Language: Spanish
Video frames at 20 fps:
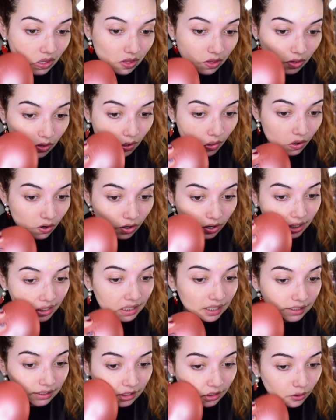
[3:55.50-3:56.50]
No es
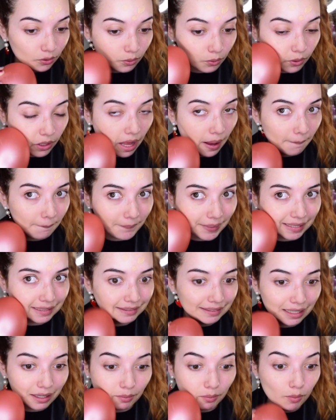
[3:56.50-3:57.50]
la textura
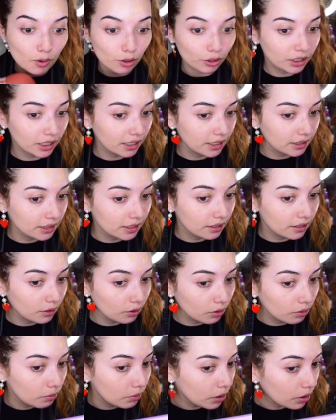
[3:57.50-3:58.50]
más hermosa que he
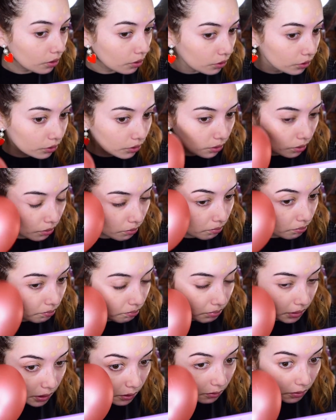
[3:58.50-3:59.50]
sentido en mi rostro,
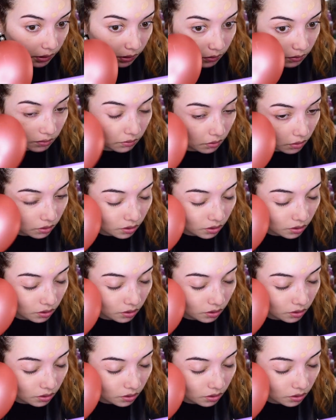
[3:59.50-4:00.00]
pero bueno.